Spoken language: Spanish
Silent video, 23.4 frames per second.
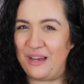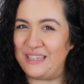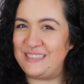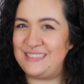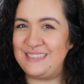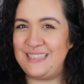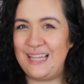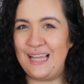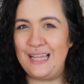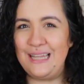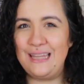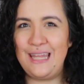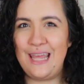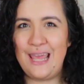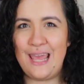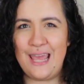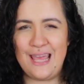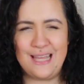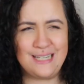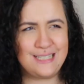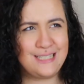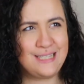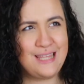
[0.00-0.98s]

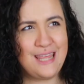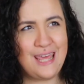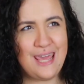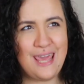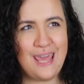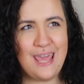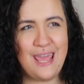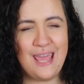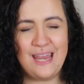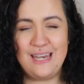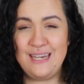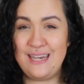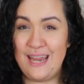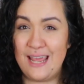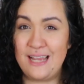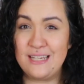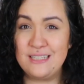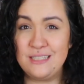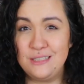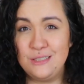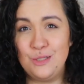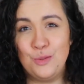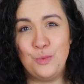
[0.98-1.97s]
bastante. Es de
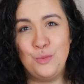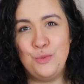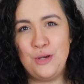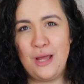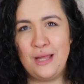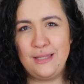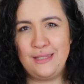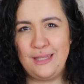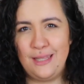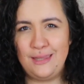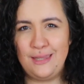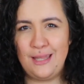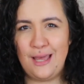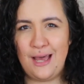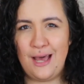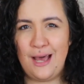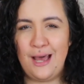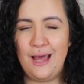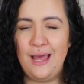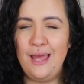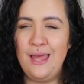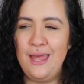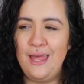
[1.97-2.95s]
Next, una
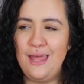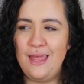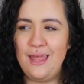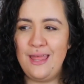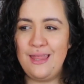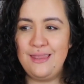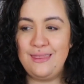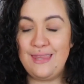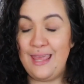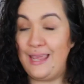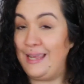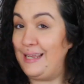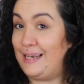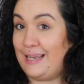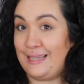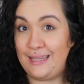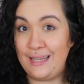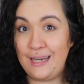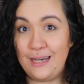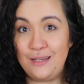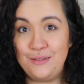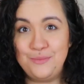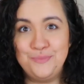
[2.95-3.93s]
tienda de
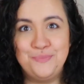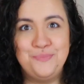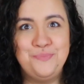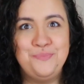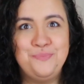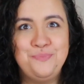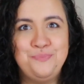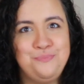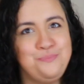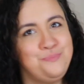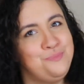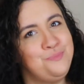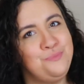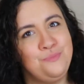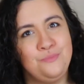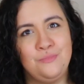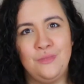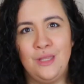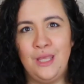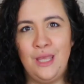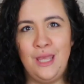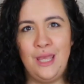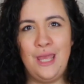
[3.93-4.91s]
Inglaterra.
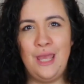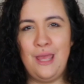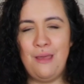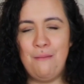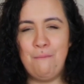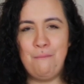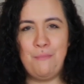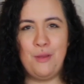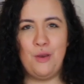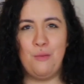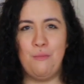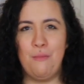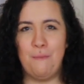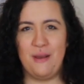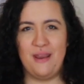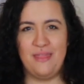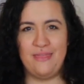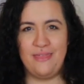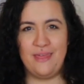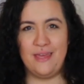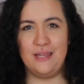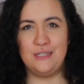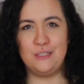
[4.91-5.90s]
Pero me
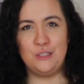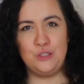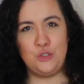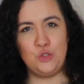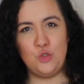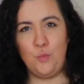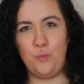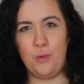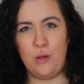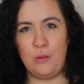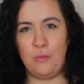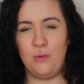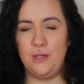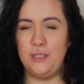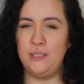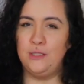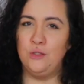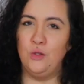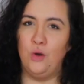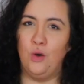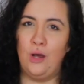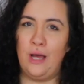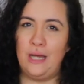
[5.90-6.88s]
parece súper
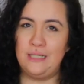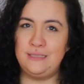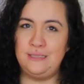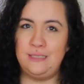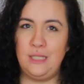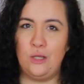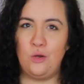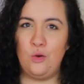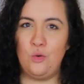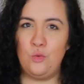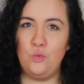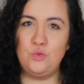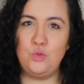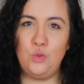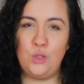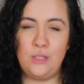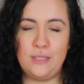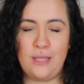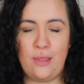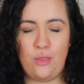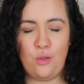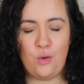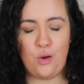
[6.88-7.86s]
bonito. Así con un
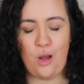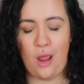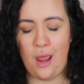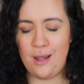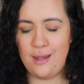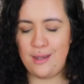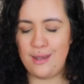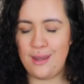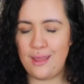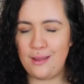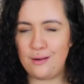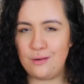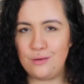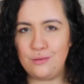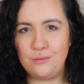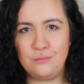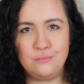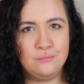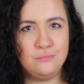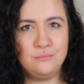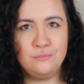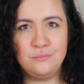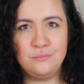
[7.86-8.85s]
sujetador negro.